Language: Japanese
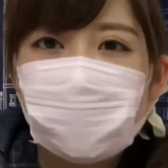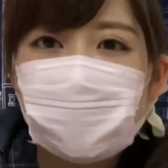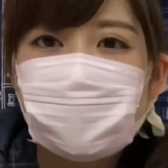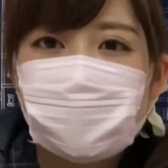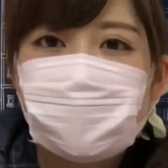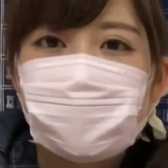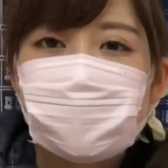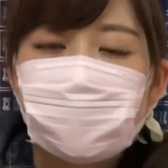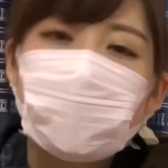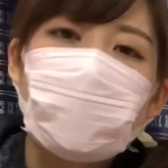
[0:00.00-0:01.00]
ンフランス
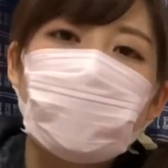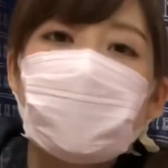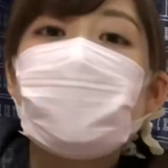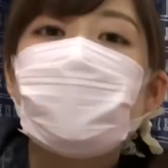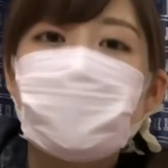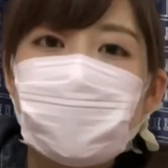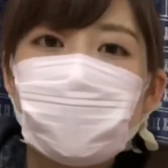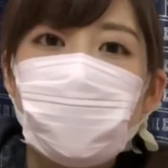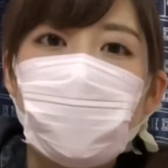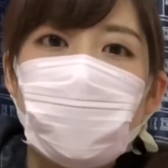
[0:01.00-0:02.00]
のフランス
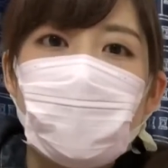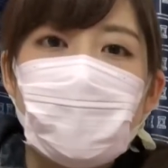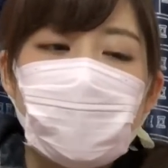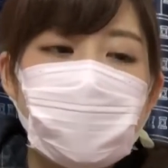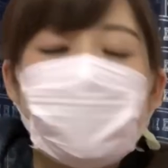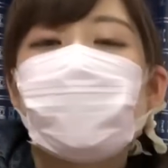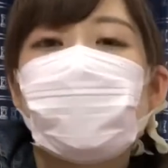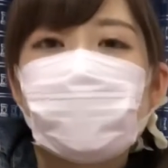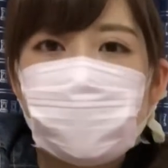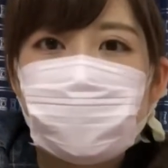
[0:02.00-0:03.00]
製の石
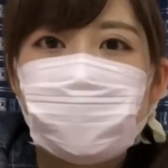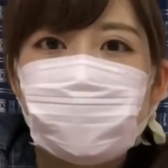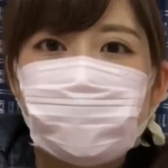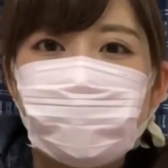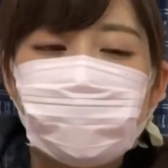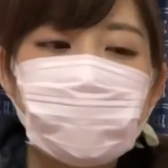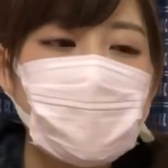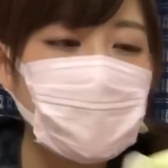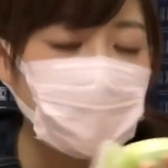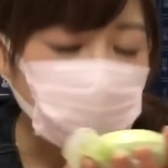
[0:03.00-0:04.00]
鹸です
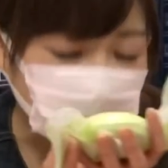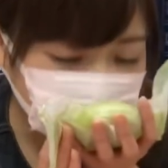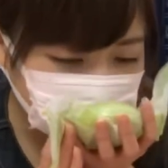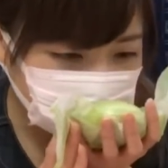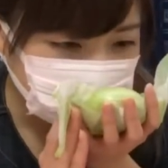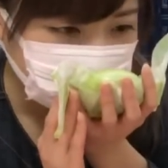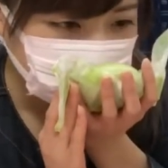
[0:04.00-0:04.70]
これね